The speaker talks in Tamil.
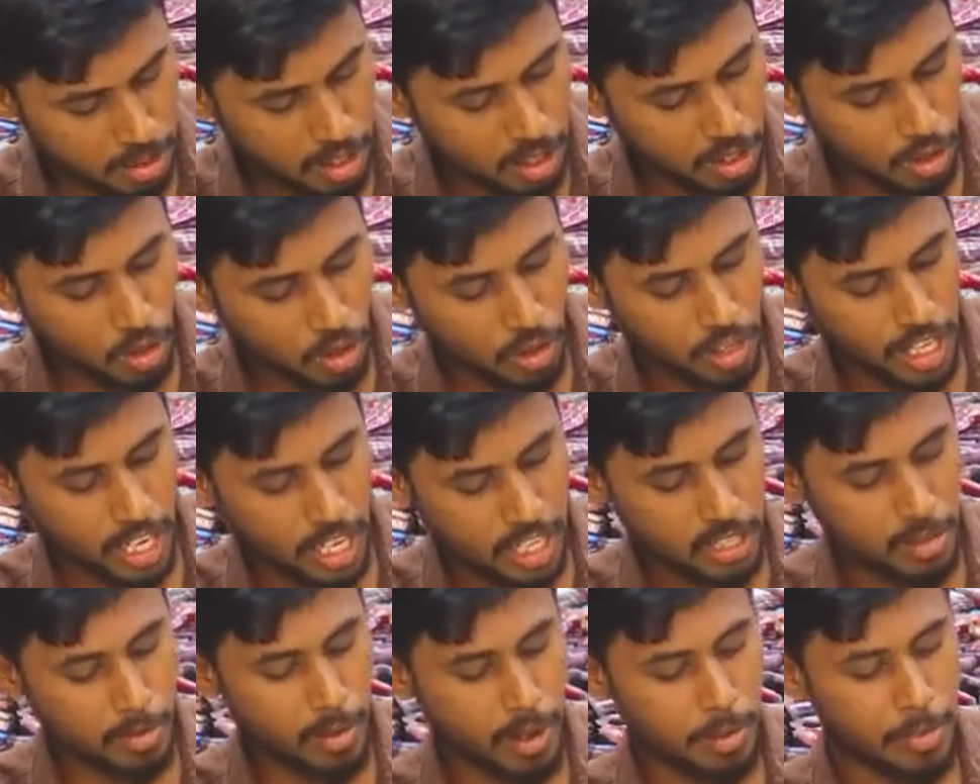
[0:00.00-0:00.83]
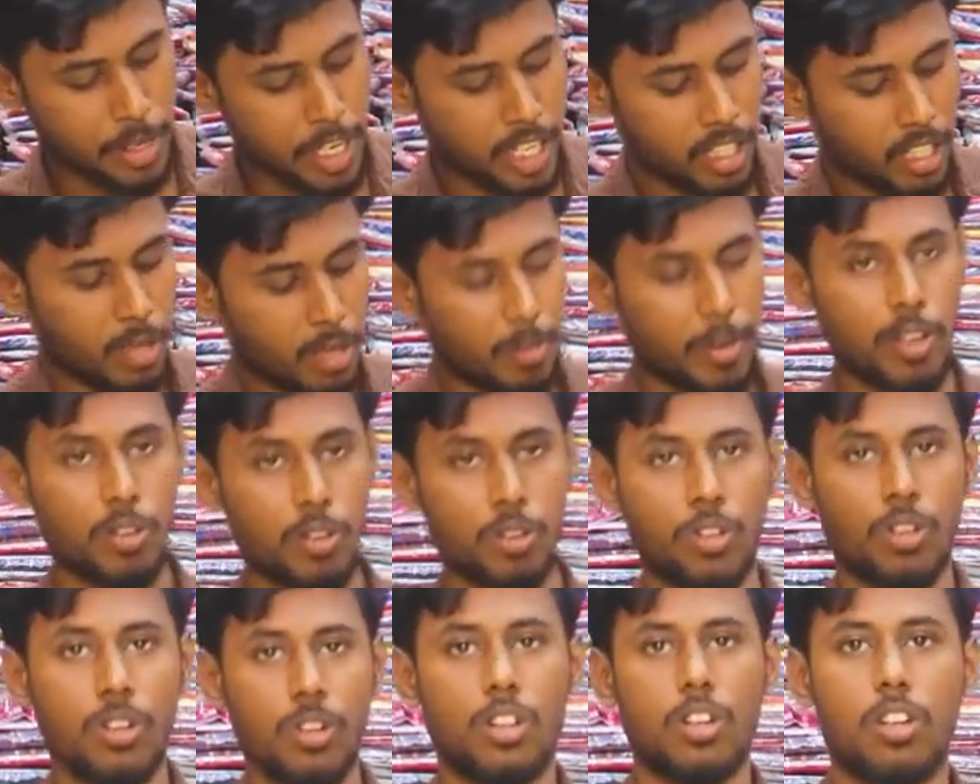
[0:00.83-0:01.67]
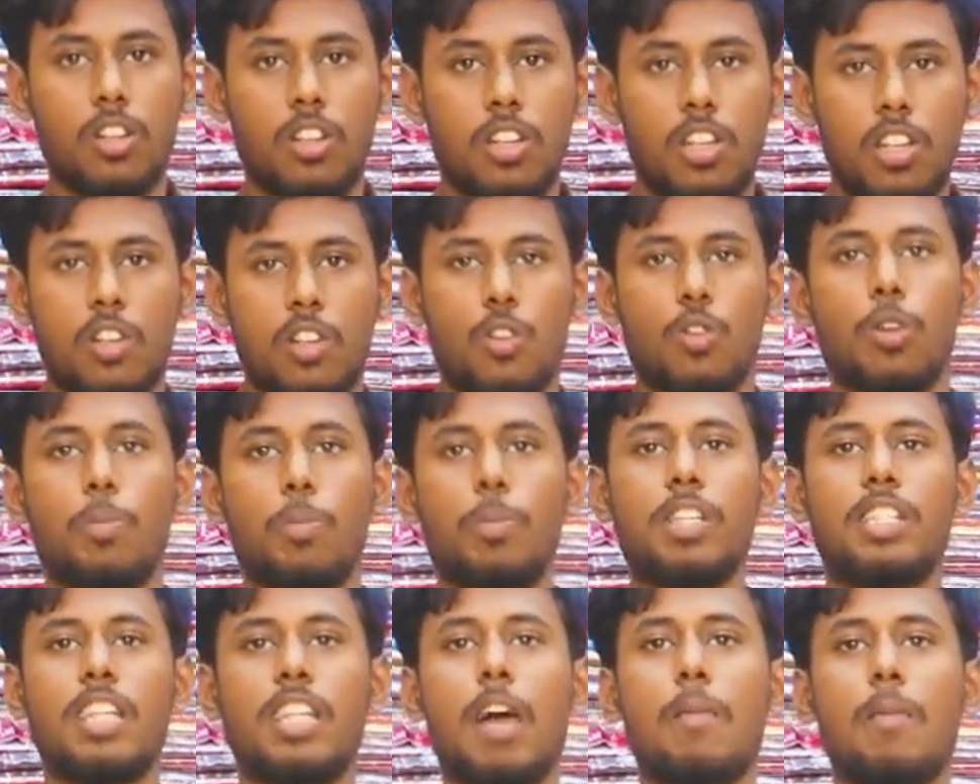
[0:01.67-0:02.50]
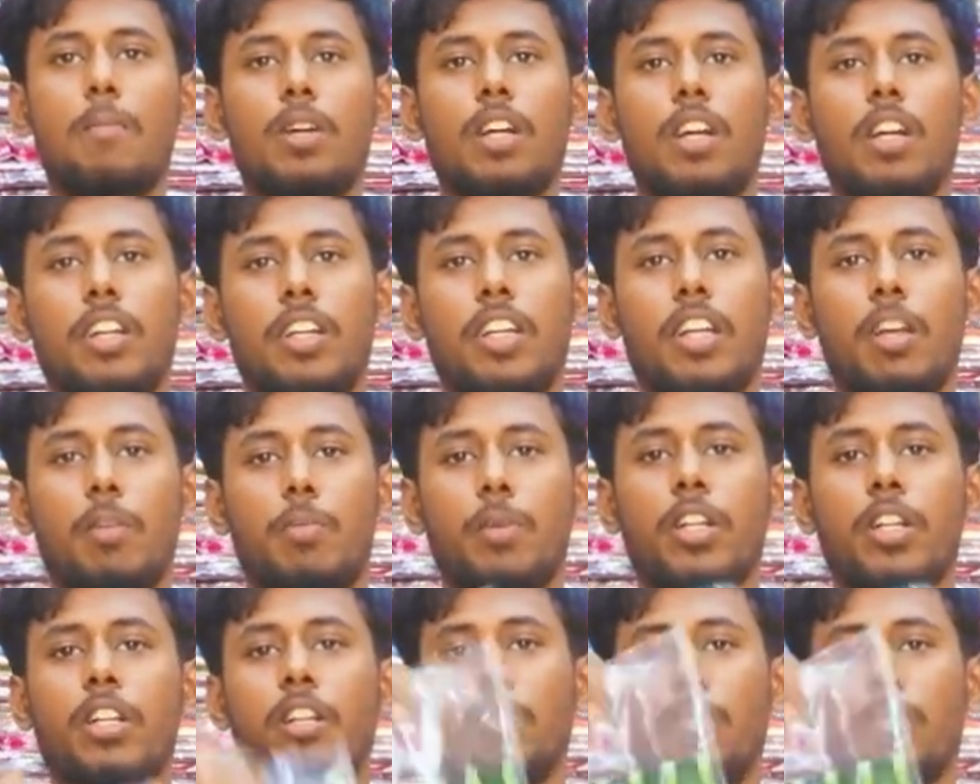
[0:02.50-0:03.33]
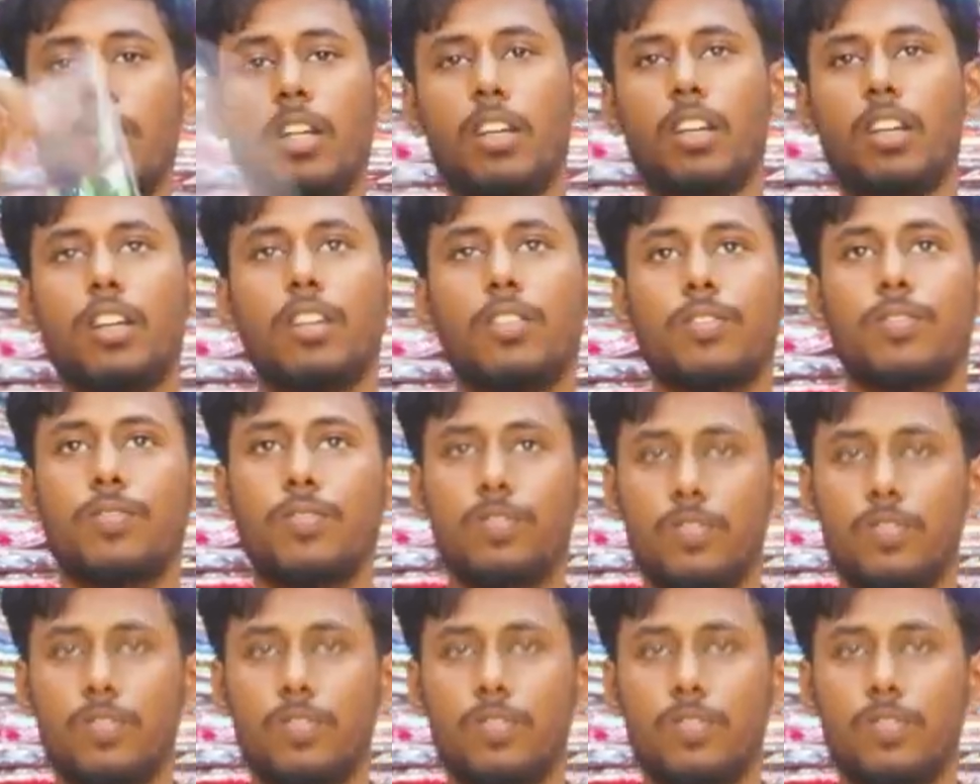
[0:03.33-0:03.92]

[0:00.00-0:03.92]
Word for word: பீஸ் இருக்கும் நீங்கள் அஞ்சுமே அப்படியே இருக்கிற மாதிரி வரும் ஒரு பீஸ் சாம்பிள் கட்டுற எப்படி இருக்குன்னு பாருங்கள்